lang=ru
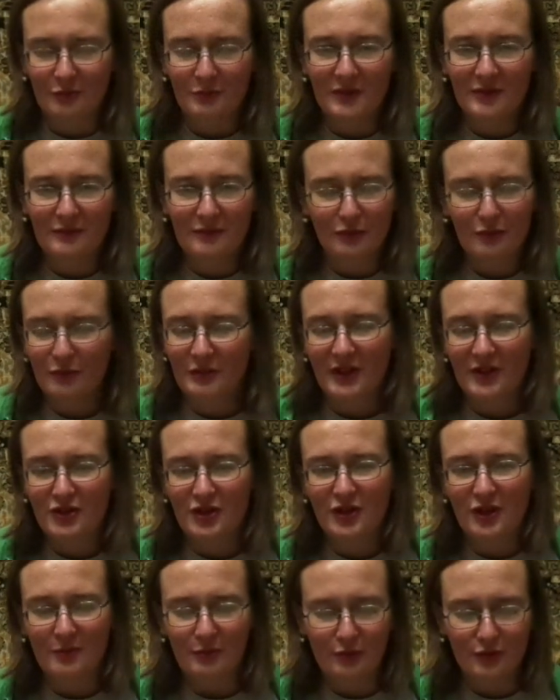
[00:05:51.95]
Мне, ну, я
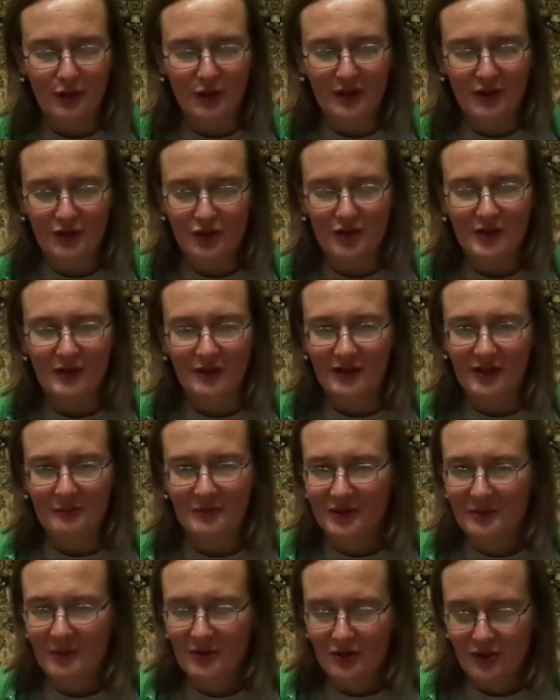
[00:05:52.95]
считаю, просто когда человек сам
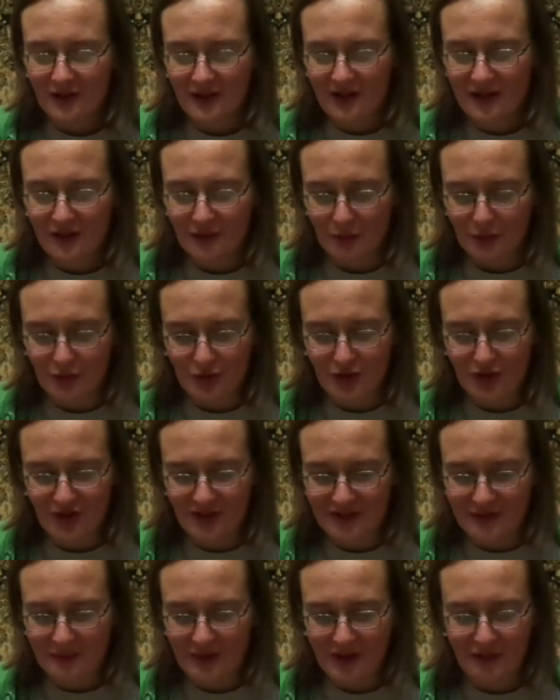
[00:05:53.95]
себя жалеет, вот
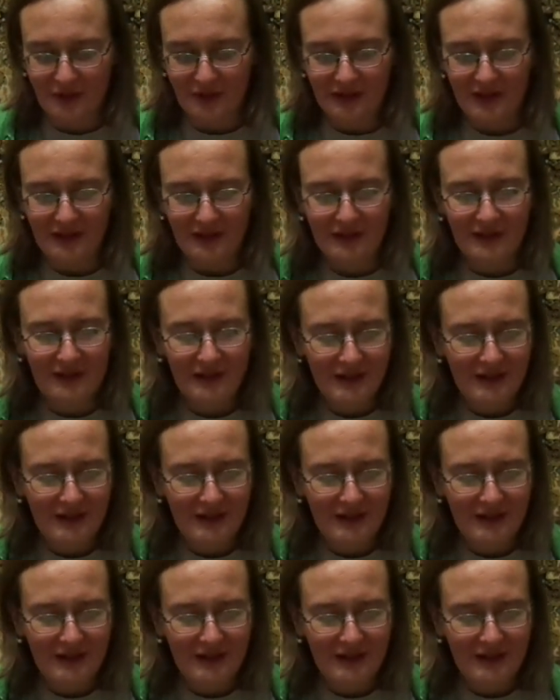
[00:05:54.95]
чрезмерно, да,